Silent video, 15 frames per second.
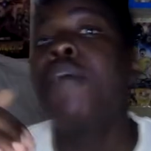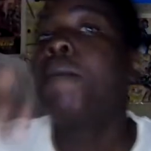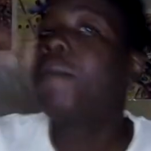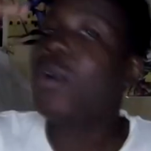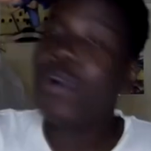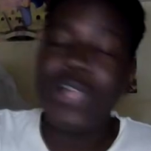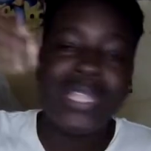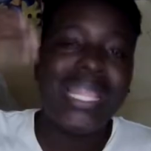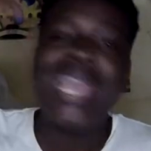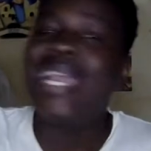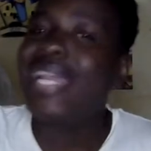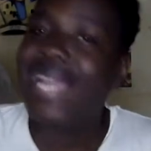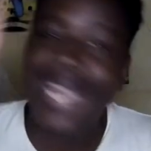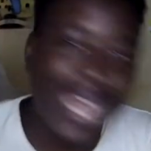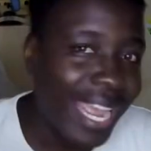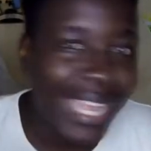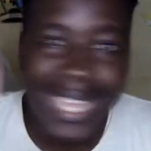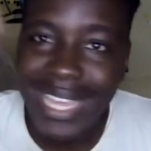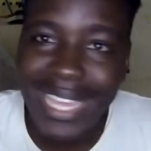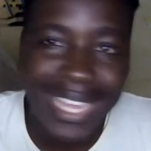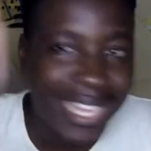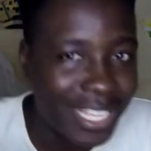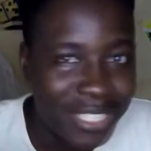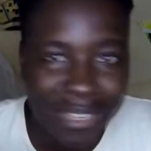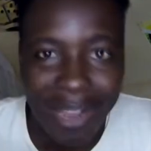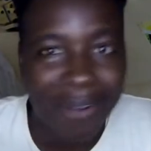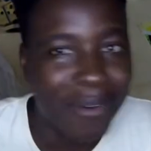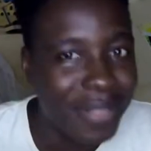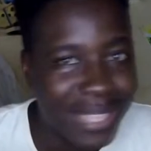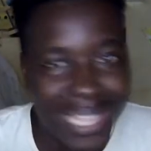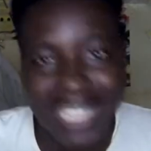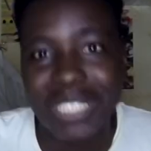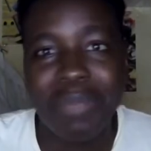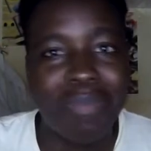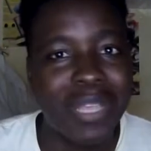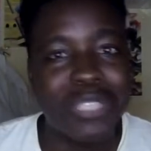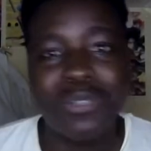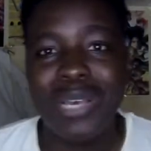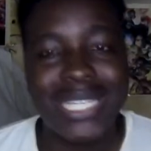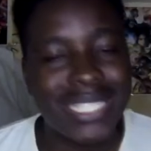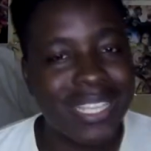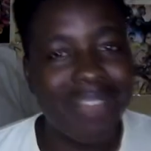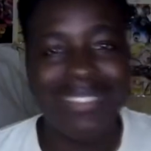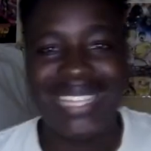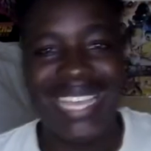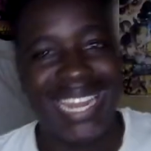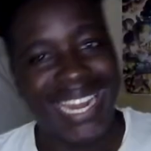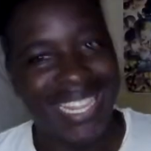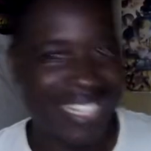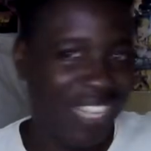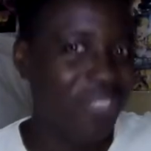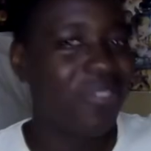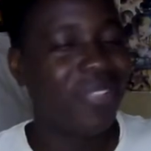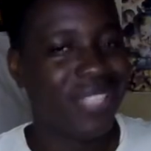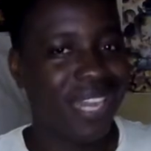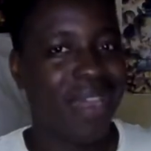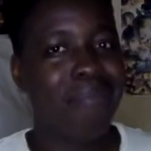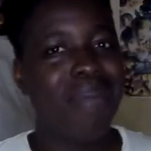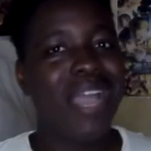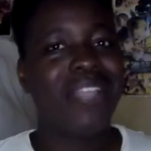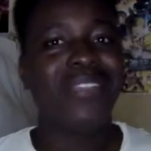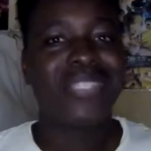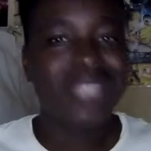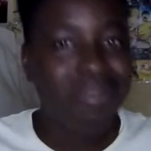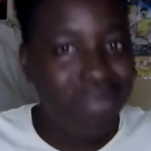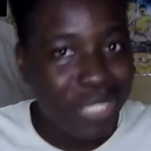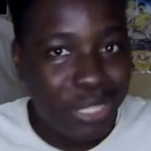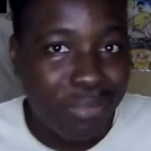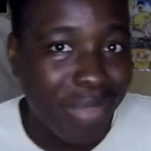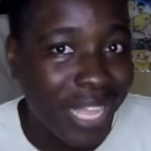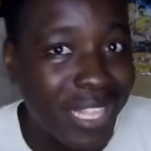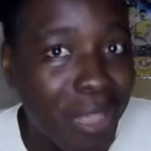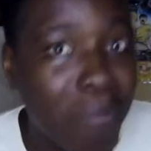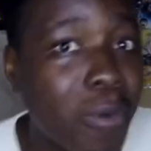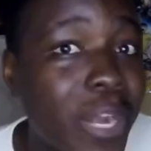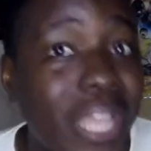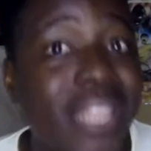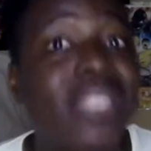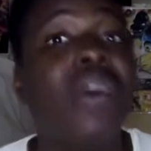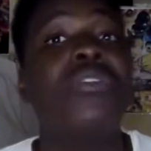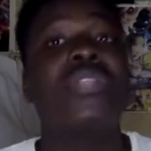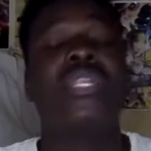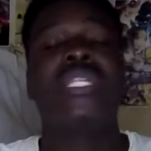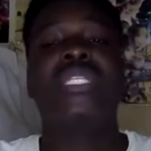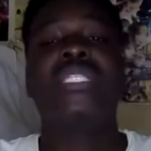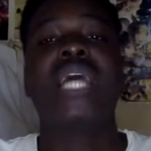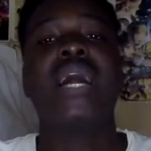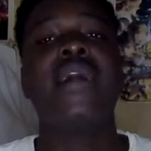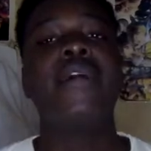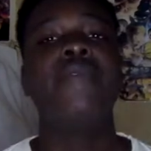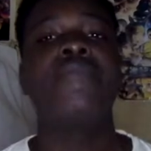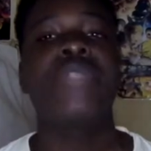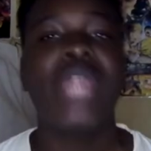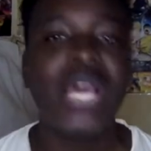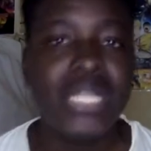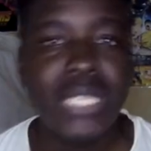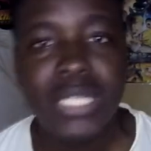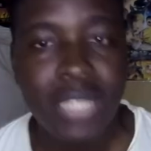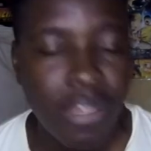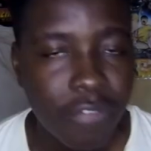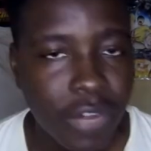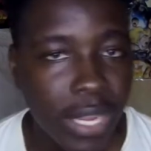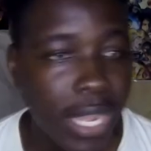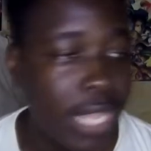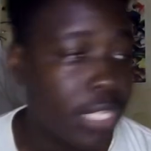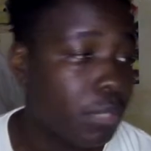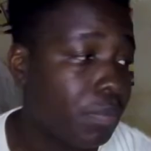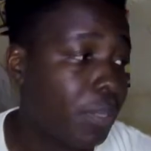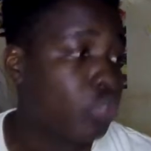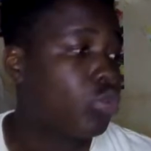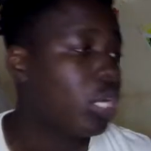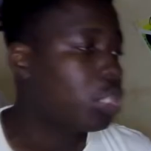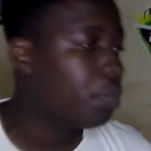podem crer que isso acontece. Pessoas são tiradas do trabalho simplesmente porque estão tá a utilizar tranças africanas. Pessoas